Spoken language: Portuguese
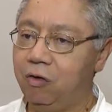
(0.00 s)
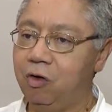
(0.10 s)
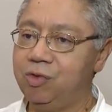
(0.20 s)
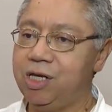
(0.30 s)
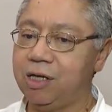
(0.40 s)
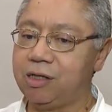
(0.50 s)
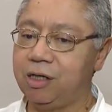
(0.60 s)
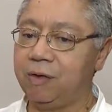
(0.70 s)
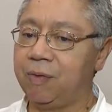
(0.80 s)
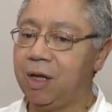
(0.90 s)
vamos dizer
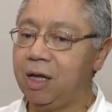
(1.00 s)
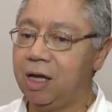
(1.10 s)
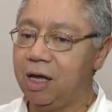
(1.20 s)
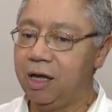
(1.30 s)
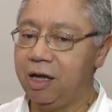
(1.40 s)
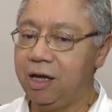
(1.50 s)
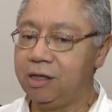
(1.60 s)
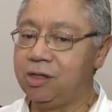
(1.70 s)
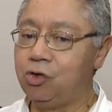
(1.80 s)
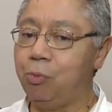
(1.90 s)
assim, é,
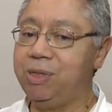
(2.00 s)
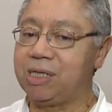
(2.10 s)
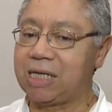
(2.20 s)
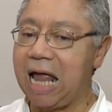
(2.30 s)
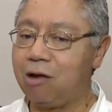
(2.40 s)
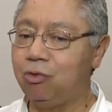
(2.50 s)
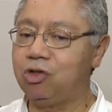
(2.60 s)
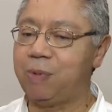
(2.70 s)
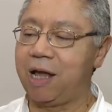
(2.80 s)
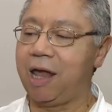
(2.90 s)
esses
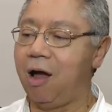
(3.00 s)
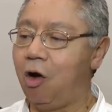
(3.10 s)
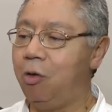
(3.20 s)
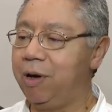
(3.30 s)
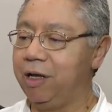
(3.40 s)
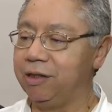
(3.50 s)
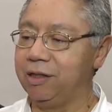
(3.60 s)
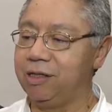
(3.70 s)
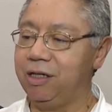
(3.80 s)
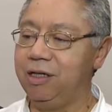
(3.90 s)
obstáculos para que a obra
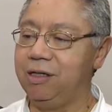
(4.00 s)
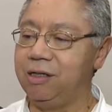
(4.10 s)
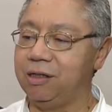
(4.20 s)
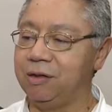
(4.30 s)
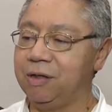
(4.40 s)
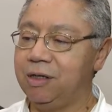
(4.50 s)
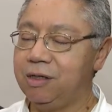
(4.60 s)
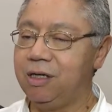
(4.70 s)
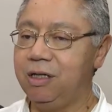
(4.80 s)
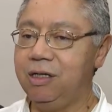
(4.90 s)
se inicie,
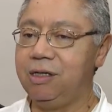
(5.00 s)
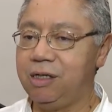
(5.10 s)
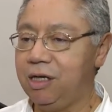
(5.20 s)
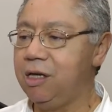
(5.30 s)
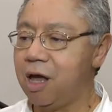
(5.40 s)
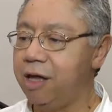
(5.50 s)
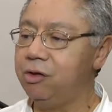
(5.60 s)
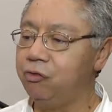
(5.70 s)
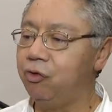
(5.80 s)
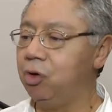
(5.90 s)
se inicie
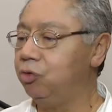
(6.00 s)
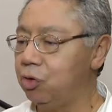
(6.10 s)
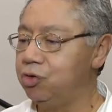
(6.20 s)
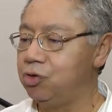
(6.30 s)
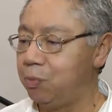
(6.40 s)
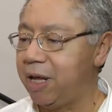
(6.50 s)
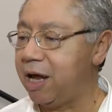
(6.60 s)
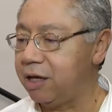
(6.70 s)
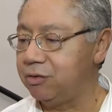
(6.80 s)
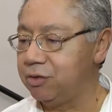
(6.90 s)
ainda não foram todos
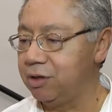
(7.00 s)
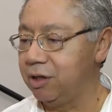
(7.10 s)
superados.